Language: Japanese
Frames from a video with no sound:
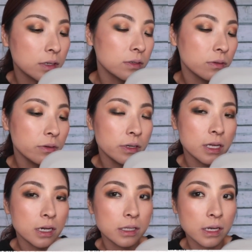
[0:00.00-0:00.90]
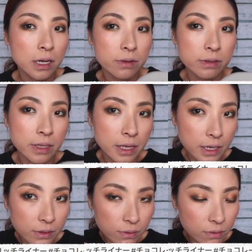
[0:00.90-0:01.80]
人にはなかなか言わない
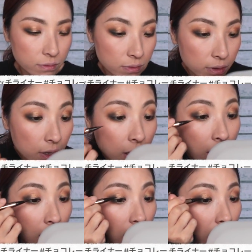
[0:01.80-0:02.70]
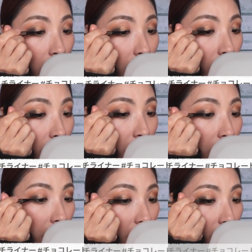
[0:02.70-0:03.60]
けど、みん
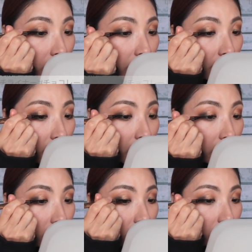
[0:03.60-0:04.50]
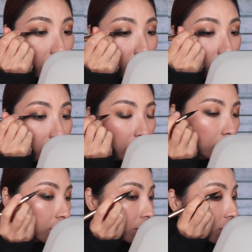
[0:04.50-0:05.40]
な意外とね
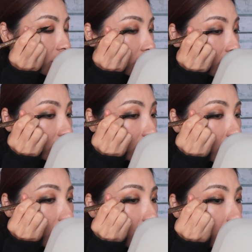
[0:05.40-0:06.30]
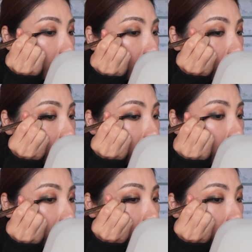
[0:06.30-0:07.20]
こう特別な病気
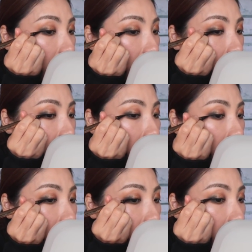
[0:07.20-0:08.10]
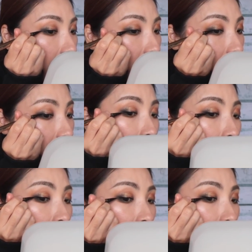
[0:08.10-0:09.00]
を抱えていたり、
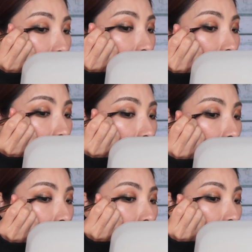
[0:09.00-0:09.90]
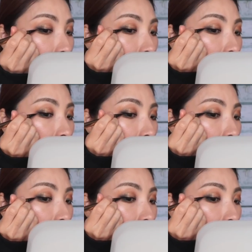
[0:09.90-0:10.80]
特別なね症状を
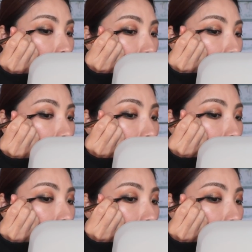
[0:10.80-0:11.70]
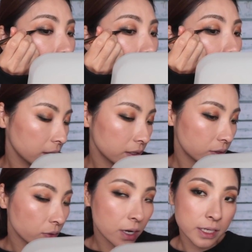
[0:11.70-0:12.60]
抱えていたりして
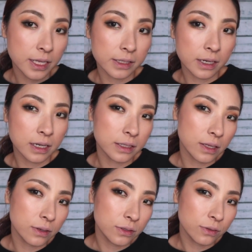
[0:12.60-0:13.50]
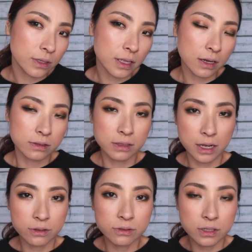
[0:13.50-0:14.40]
密かに戦ってる人ってたくさ
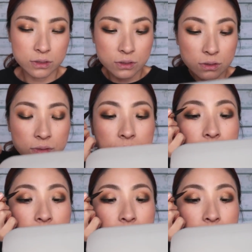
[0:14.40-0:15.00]
んいるんですよ。